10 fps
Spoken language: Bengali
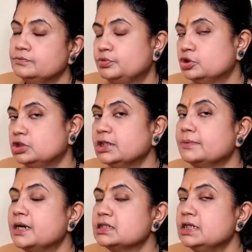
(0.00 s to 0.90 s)
প্রত্যেক
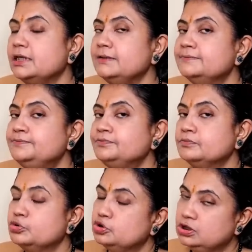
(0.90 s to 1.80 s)
মাসেই
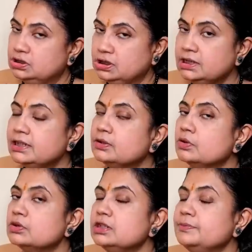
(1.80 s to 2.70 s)
প্রতিদিনই
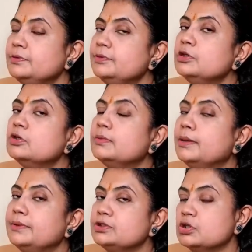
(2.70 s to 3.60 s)
গ্রহদের
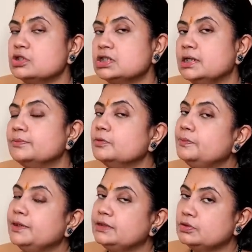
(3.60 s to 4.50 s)
বিভিন্নভাবে সঞ্চার
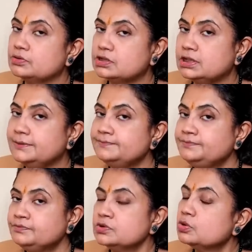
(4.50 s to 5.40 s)
মুভমেন্ট হচ্ছে
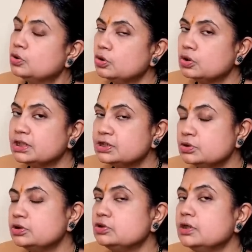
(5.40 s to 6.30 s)
কোনো
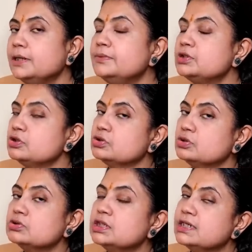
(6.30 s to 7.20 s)
কিছুই তো এই বিশ্ব
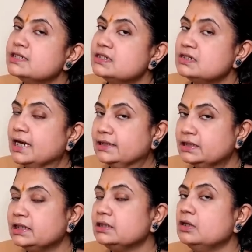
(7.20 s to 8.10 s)
সংসারে
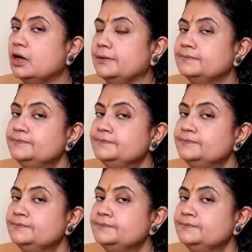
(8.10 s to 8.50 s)
স্ট্যাটিক নয়